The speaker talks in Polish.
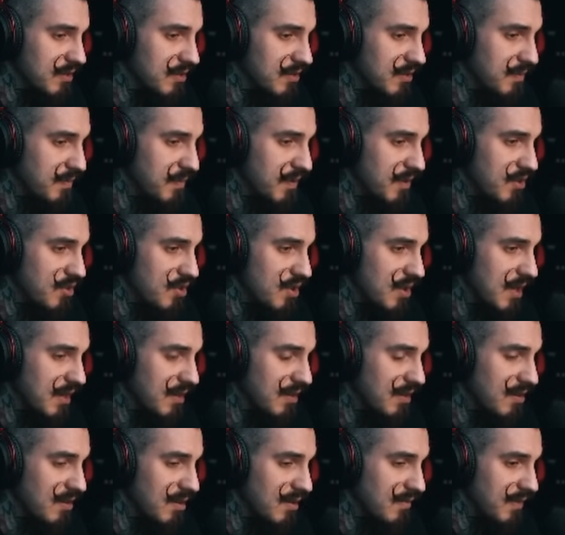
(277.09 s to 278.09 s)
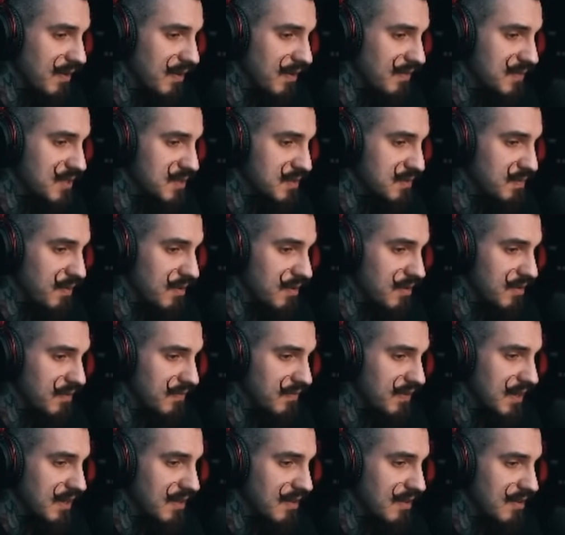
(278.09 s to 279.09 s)
kto będzie jakikolwiek w, spo- w
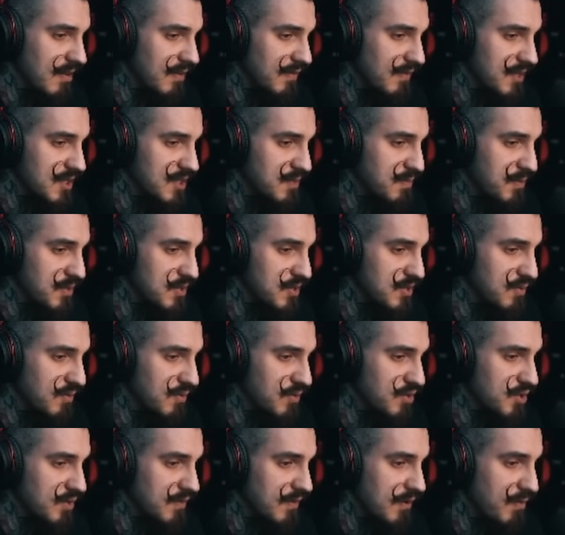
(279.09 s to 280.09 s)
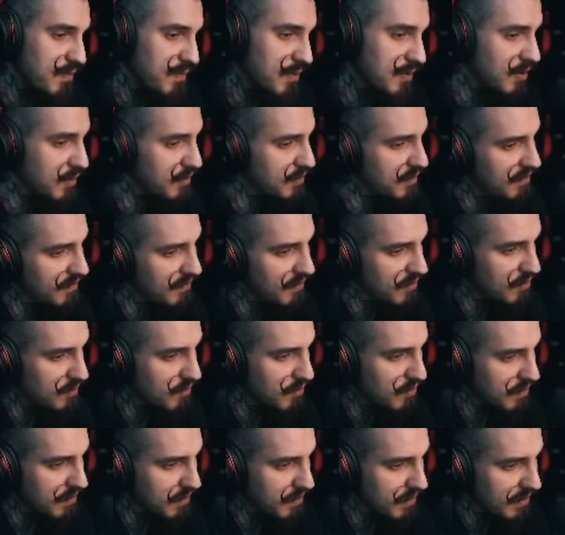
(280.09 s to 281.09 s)
jakikolwiek sposób używał podobnej
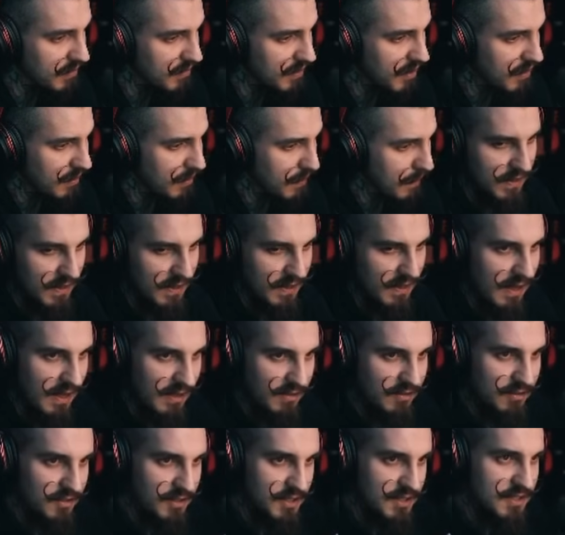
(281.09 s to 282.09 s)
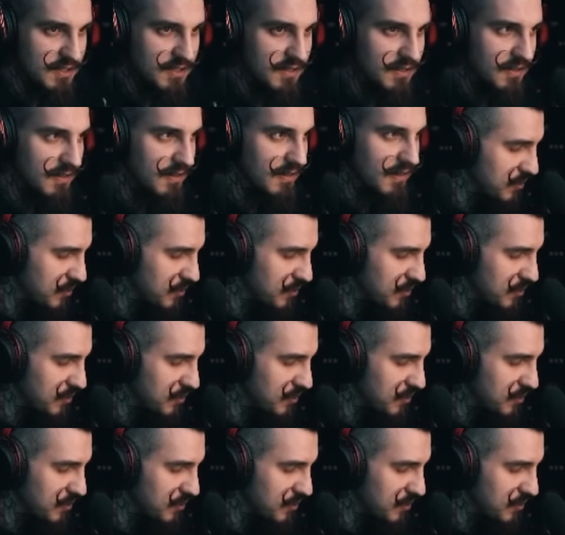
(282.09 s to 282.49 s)
formuły, prawda? Ty, a to jest.